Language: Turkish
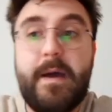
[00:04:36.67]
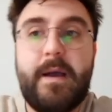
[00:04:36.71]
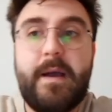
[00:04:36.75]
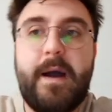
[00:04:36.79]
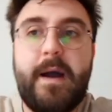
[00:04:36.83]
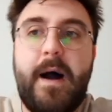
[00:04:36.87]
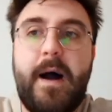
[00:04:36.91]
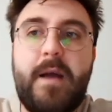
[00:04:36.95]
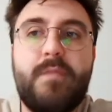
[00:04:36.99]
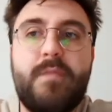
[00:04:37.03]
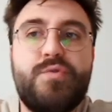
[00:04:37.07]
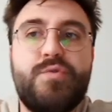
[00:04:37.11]

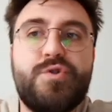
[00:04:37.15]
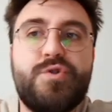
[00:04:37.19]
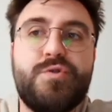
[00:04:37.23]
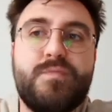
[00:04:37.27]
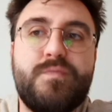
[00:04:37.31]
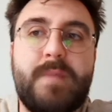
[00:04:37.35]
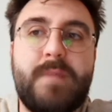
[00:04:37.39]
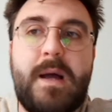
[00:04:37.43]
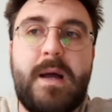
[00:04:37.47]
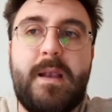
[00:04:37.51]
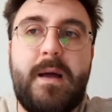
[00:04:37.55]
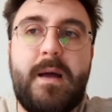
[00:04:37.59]

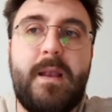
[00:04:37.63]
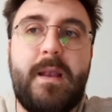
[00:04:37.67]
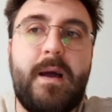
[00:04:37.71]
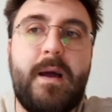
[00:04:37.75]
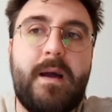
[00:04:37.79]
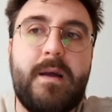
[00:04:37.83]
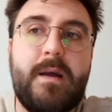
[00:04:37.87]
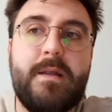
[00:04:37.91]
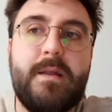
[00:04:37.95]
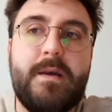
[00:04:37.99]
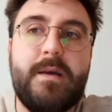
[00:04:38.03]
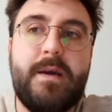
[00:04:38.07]
Gayrimüslimlerle
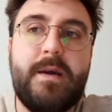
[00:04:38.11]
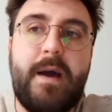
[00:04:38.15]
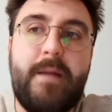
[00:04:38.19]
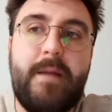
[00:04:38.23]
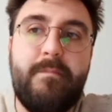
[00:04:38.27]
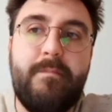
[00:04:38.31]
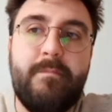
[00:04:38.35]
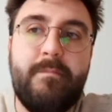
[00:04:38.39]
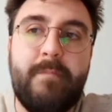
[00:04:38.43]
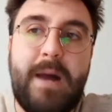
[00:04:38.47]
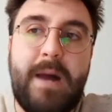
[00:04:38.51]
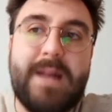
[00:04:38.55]
alakalı
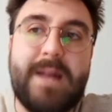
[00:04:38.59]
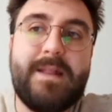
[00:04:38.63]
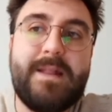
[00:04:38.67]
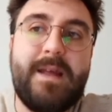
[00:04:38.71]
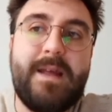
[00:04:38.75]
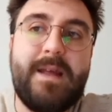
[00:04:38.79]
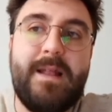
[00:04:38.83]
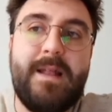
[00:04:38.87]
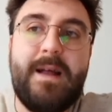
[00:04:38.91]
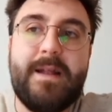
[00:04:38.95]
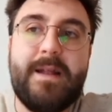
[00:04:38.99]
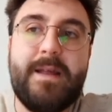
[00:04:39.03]

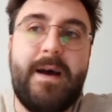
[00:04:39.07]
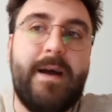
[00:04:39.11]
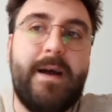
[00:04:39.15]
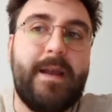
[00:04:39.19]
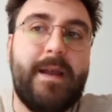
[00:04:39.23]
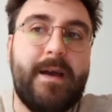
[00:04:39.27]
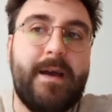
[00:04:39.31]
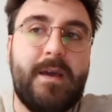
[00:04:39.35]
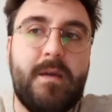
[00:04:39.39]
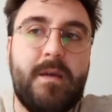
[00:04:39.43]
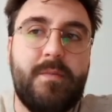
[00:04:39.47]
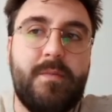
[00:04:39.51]
maddelerde
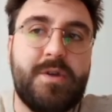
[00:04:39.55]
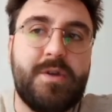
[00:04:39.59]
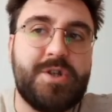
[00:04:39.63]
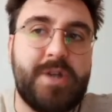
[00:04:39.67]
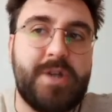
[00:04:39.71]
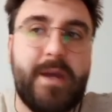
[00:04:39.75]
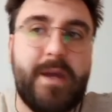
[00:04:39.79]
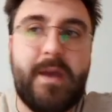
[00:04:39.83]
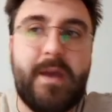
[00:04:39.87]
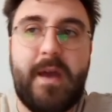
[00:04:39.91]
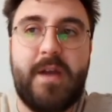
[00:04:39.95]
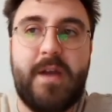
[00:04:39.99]
herhangi bir
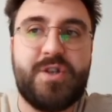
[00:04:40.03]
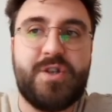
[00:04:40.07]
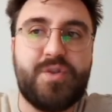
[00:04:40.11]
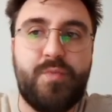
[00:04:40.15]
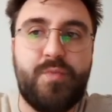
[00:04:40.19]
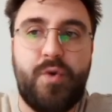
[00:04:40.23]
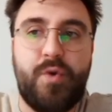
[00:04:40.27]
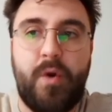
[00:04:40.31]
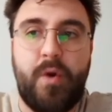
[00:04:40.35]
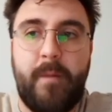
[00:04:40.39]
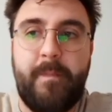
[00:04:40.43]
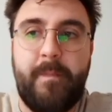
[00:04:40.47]
şey
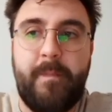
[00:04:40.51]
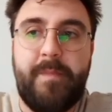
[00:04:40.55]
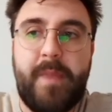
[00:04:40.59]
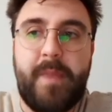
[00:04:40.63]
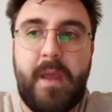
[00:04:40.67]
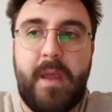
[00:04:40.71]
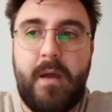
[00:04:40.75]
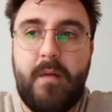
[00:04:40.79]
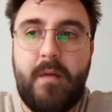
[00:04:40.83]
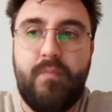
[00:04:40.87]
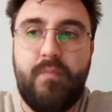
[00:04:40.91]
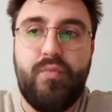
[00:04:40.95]
geçmiyor
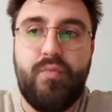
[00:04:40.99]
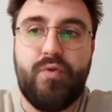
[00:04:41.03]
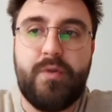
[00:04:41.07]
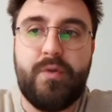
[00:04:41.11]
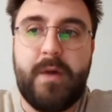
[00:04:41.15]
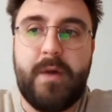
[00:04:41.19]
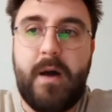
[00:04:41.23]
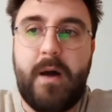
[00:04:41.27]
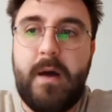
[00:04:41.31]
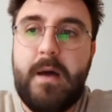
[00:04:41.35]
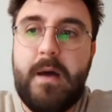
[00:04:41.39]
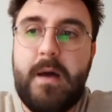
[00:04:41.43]

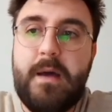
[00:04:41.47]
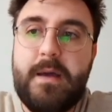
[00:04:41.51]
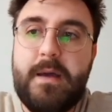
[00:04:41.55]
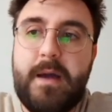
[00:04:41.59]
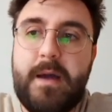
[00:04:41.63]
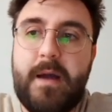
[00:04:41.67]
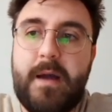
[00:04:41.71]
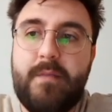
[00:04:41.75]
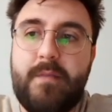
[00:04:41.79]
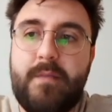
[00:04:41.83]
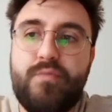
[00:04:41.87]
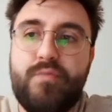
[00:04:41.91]
burada.
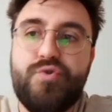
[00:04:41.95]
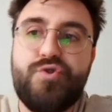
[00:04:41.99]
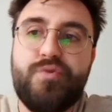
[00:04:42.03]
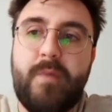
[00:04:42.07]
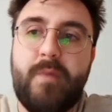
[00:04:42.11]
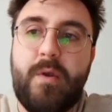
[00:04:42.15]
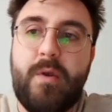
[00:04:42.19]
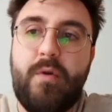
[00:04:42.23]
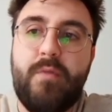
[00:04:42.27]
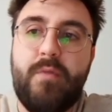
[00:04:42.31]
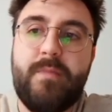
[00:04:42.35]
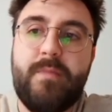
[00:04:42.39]
Yani
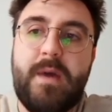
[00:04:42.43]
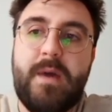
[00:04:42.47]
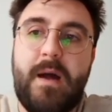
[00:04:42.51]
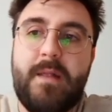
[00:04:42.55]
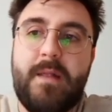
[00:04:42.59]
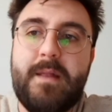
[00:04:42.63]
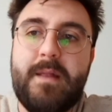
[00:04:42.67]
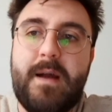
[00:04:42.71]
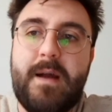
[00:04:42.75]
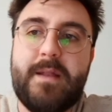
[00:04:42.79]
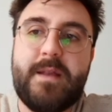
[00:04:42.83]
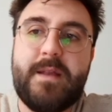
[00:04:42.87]
Müslüman
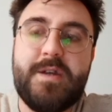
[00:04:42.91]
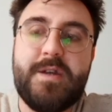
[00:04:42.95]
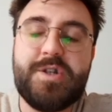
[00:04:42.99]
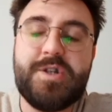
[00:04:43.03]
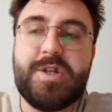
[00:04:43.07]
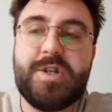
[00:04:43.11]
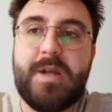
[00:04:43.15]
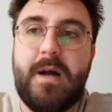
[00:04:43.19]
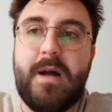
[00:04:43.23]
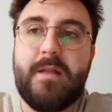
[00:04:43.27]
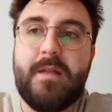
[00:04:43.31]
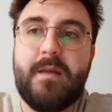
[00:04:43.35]
olmayanlar
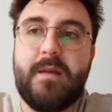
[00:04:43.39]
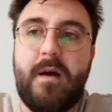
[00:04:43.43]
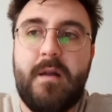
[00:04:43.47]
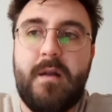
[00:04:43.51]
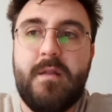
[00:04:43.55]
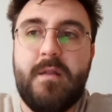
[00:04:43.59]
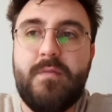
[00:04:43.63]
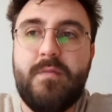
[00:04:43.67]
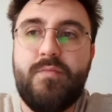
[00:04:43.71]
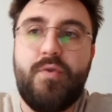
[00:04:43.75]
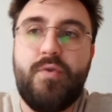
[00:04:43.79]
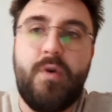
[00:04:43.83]
teşkilatı
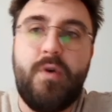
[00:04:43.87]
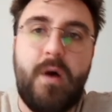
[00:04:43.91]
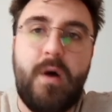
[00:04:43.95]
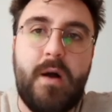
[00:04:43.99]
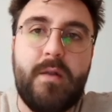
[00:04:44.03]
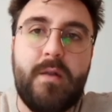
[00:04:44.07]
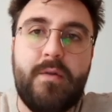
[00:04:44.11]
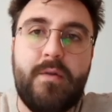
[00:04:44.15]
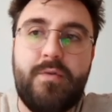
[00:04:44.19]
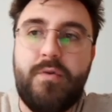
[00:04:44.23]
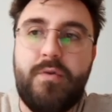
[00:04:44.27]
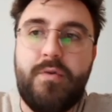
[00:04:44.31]
alınmıyor,
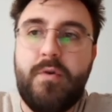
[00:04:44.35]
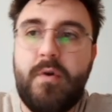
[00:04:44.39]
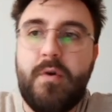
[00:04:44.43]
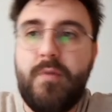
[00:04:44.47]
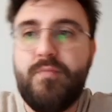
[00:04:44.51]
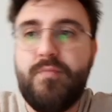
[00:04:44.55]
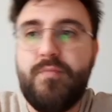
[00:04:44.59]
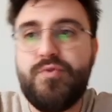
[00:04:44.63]
alınıyor.